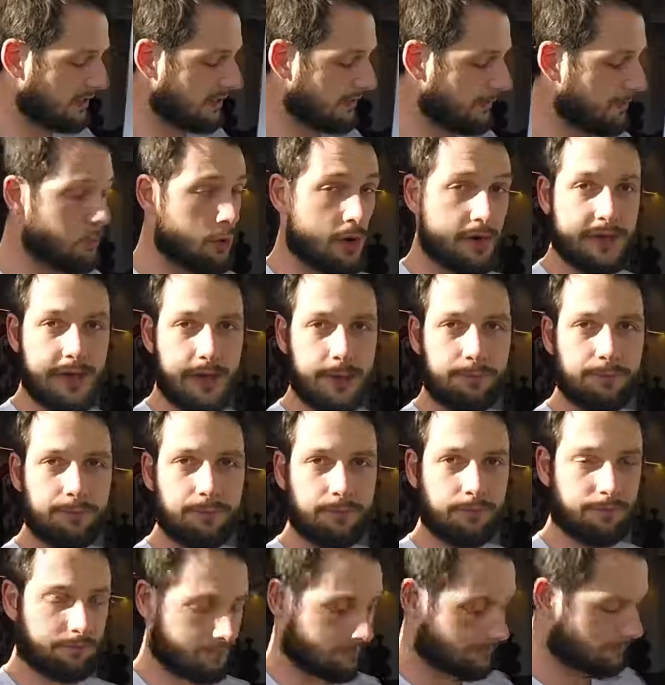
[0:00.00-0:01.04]
et des poignets
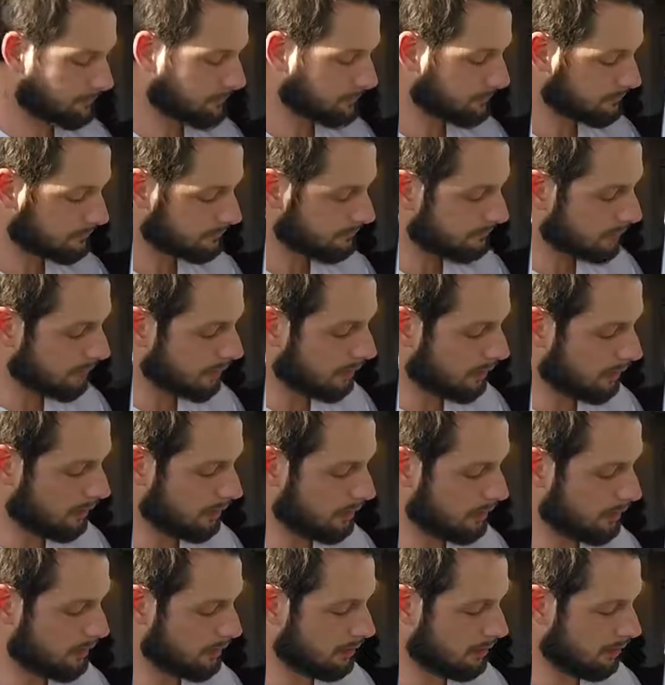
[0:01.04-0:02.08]
hanche,
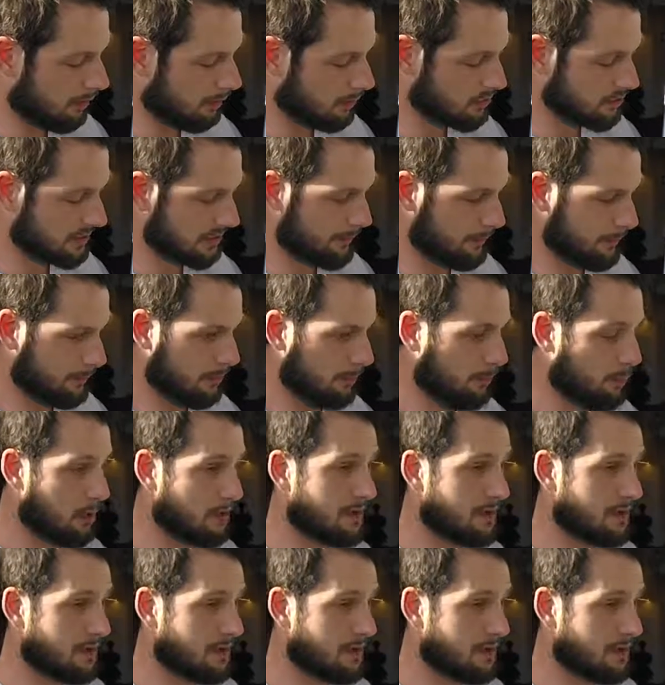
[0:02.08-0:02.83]
euh, hanches, épaules,